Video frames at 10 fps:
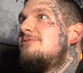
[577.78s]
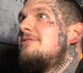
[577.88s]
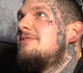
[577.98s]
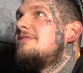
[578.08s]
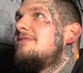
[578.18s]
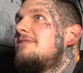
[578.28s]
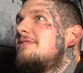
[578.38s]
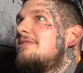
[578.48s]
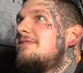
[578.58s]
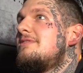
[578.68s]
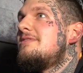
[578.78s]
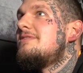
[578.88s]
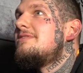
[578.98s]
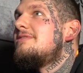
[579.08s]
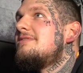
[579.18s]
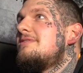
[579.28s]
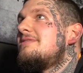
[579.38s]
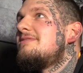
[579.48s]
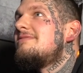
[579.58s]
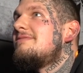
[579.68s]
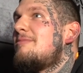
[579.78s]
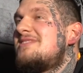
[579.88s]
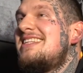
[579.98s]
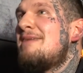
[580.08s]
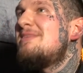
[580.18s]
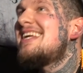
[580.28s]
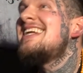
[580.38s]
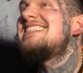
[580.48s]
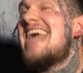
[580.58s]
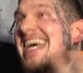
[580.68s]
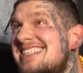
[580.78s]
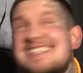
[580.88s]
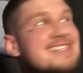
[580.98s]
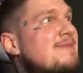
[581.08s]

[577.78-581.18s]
gut. Okay. Warum zieht er mich denn als erstes?